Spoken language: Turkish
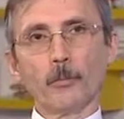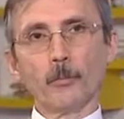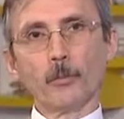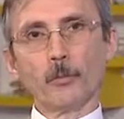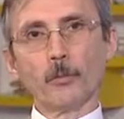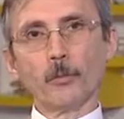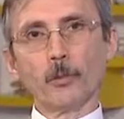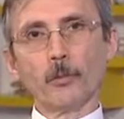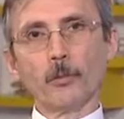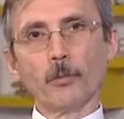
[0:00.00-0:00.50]

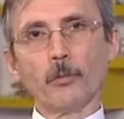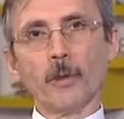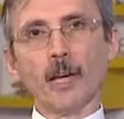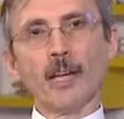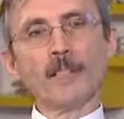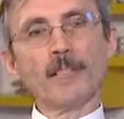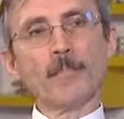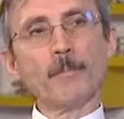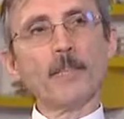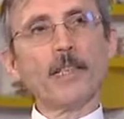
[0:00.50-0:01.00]
Bu
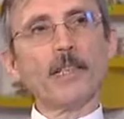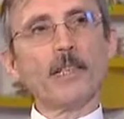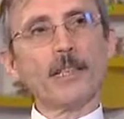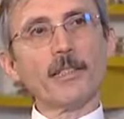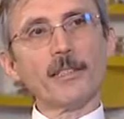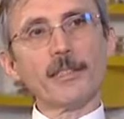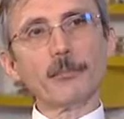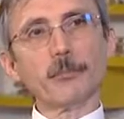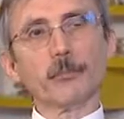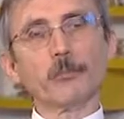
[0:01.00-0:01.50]
ARGE
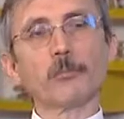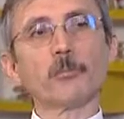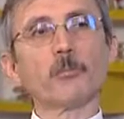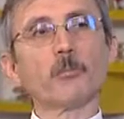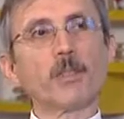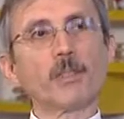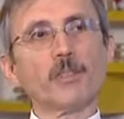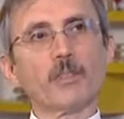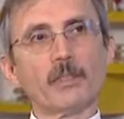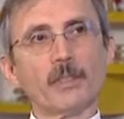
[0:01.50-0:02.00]
merkezlerinin
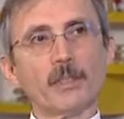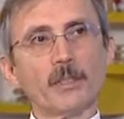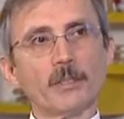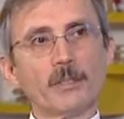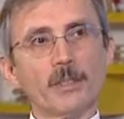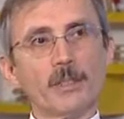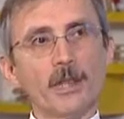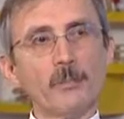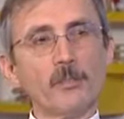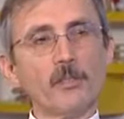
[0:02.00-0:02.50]

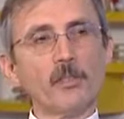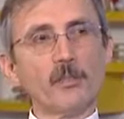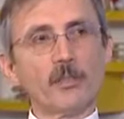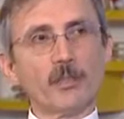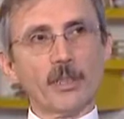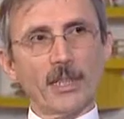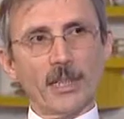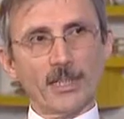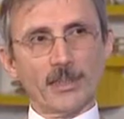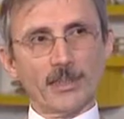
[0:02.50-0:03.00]
kurulmasında
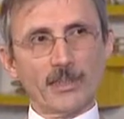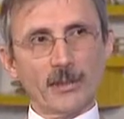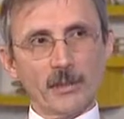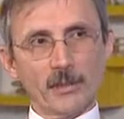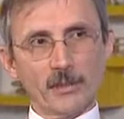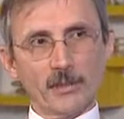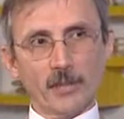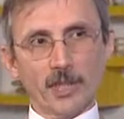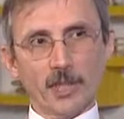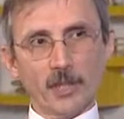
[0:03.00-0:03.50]
biz katkı
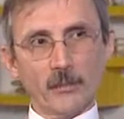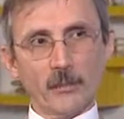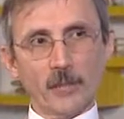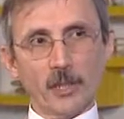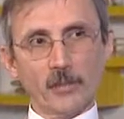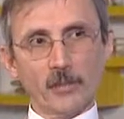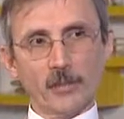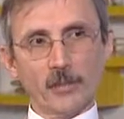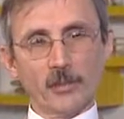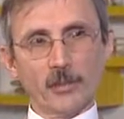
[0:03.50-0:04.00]
sağlamaya
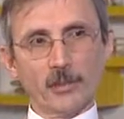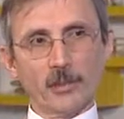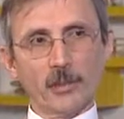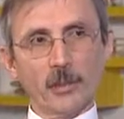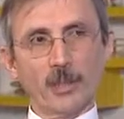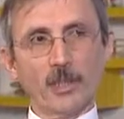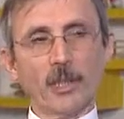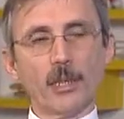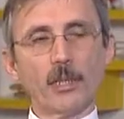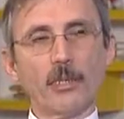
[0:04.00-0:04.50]
çalıştık.
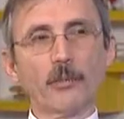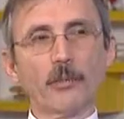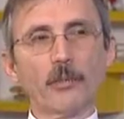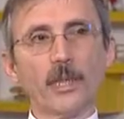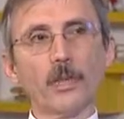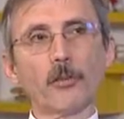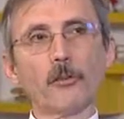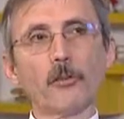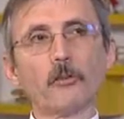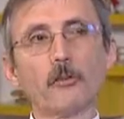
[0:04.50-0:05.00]

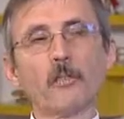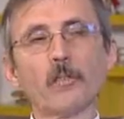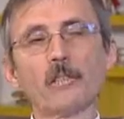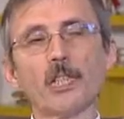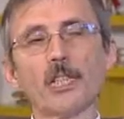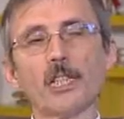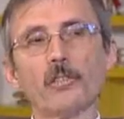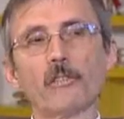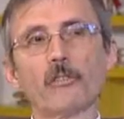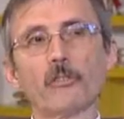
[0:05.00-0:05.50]
Teknoloji
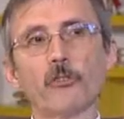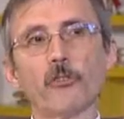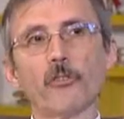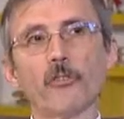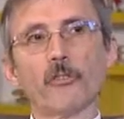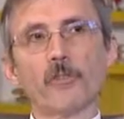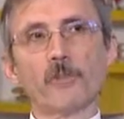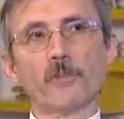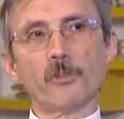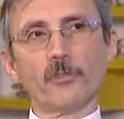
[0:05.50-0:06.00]
transfer
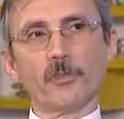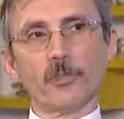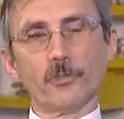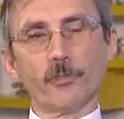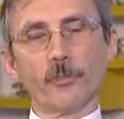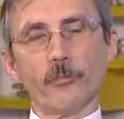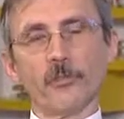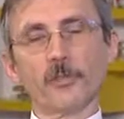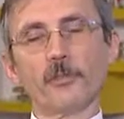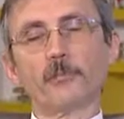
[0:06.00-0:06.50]
ofisimiz,
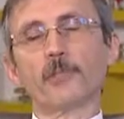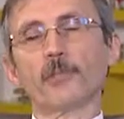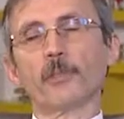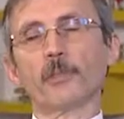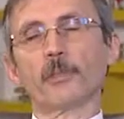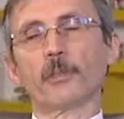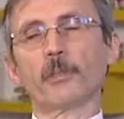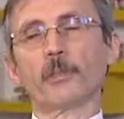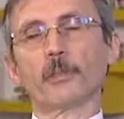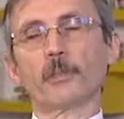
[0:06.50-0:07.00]
ofis,
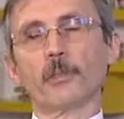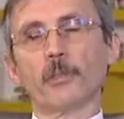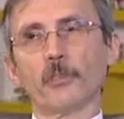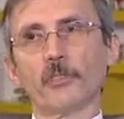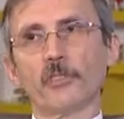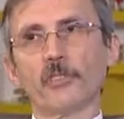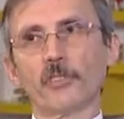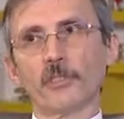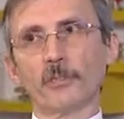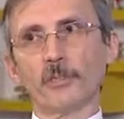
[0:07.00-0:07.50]

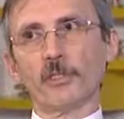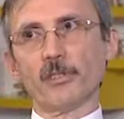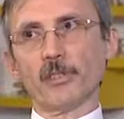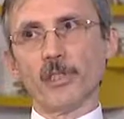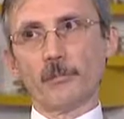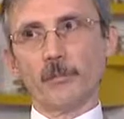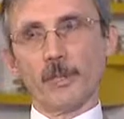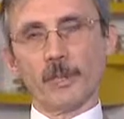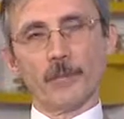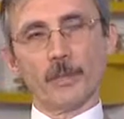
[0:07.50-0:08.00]

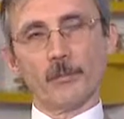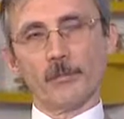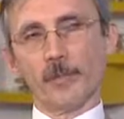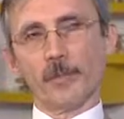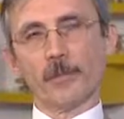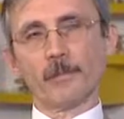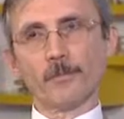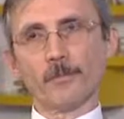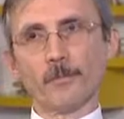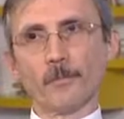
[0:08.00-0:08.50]
ofisimizle
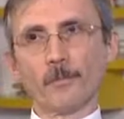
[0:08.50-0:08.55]
beraber